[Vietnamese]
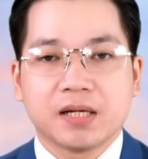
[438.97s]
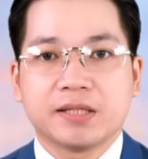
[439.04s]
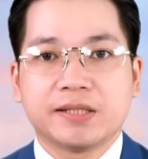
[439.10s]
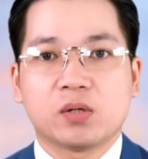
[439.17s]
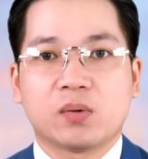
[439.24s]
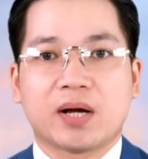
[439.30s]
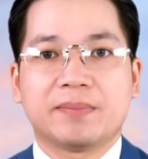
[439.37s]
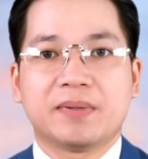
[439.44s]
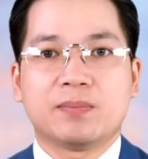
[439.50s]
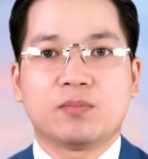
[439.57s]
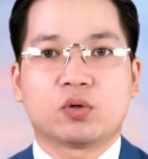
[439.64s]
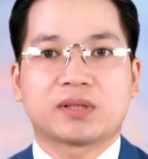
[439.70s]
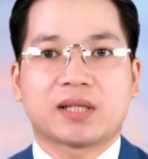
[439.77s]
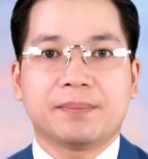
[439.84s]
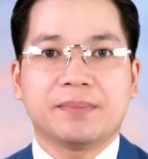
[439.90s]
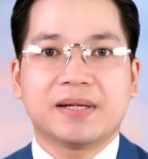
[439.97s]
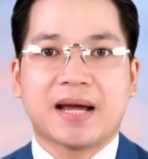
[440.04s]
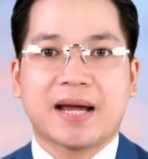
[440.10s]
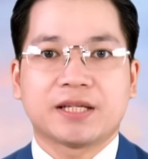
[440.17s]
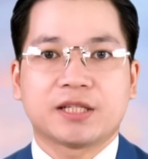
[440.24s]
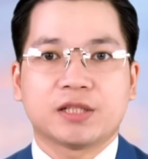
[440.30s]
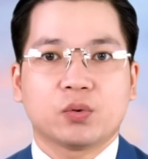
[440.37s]
Chiều ngày mười một tháng mười
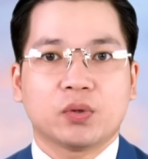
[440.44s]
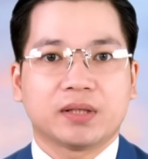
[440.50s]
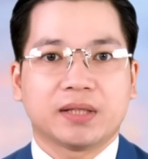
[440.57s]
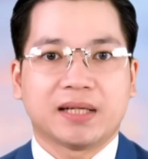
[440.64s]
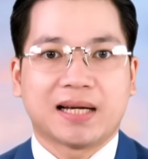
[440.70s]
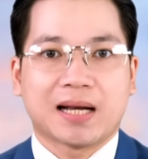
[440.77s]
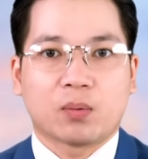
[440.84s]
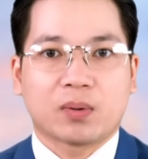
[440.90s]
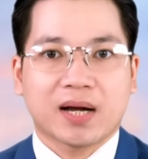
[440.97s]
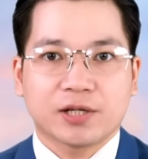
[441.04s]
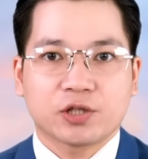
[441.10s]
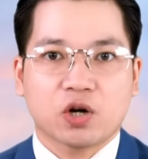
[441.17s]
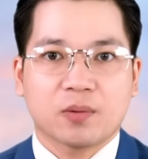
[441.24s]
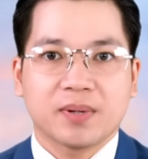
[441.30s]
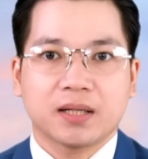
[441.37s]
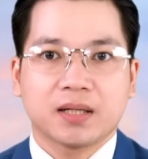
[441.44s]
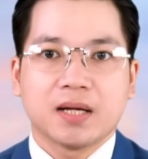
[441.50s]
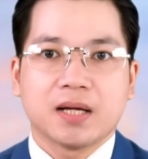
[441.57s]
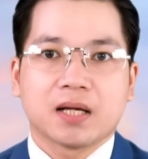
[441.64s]
hai, chính quyền tỉnh Lào Cai cho biết